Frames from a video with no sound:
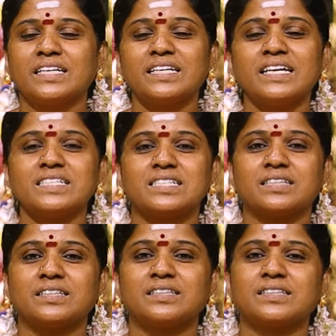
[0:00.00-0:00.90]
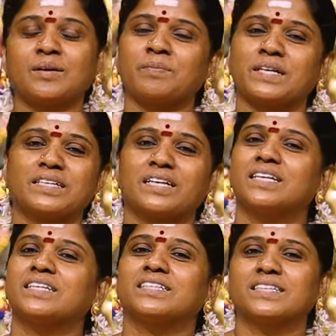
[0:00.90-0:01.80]
இடை சிறுத்த
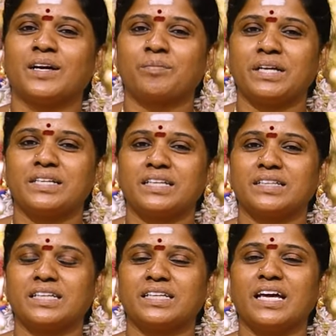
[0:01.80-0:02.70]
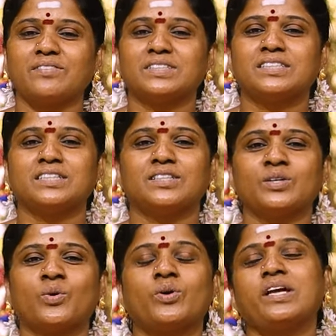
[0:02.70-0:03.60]
பெண்களுக்கு அப்படின்றத இடை வந்து
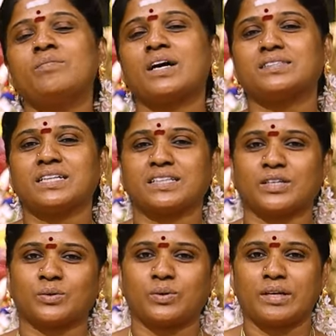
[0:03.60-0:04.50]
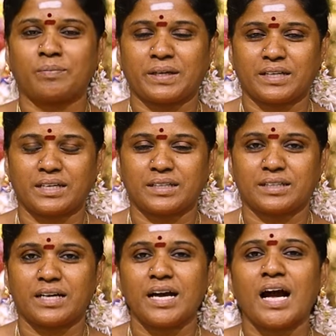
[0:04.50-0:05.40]
கொடி மாதிரி இருக்கக்கூடிய பெண்களுக்கு